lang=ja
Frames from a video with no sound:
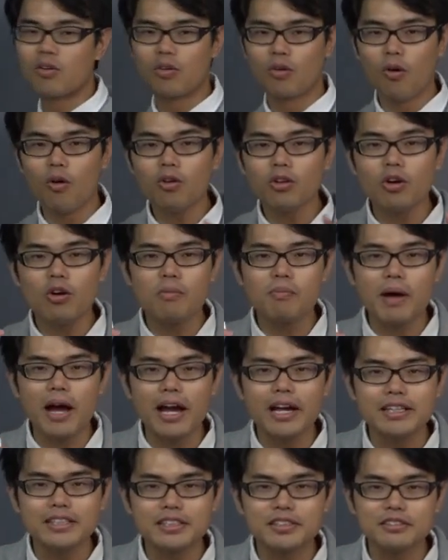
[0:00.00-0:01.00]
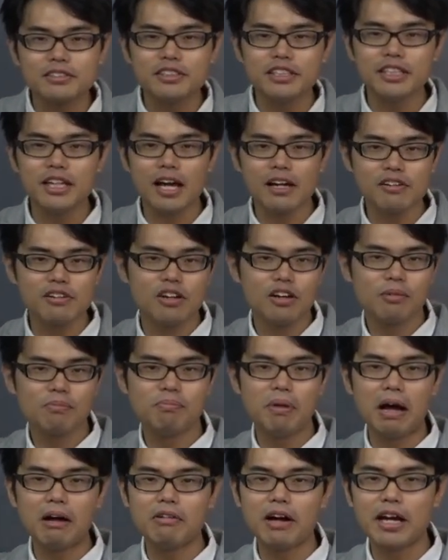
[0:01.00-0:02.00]
5の倍数になる
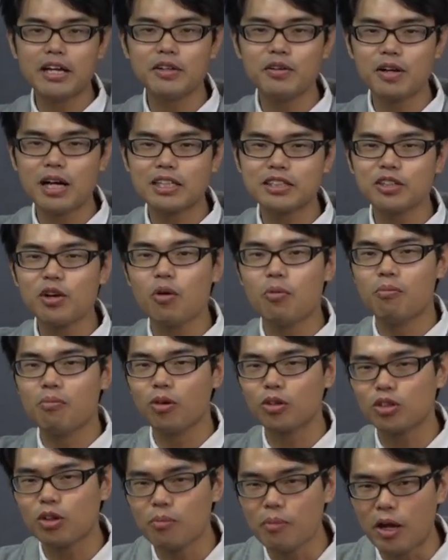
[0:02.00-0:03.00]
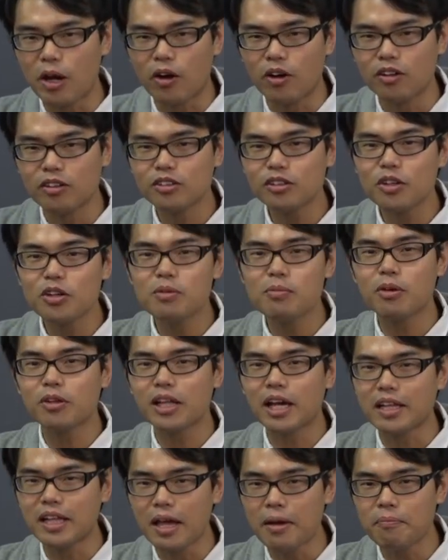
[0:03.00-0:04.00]
場合の数を求めようという問
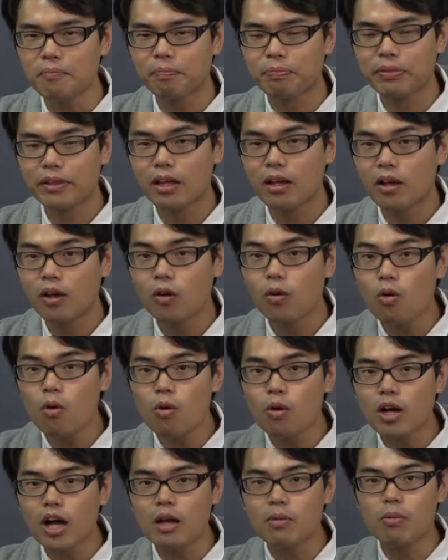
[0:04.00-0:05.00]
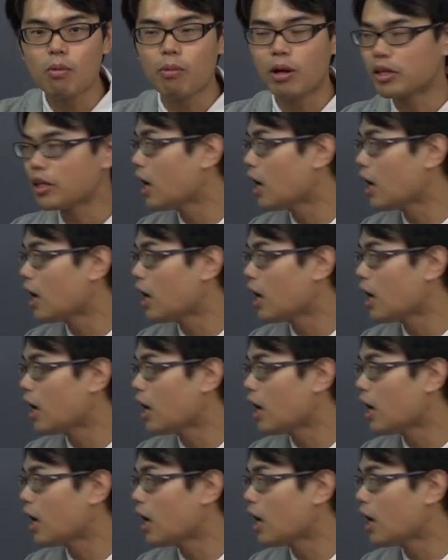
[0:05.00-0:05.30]
題ね。今回もま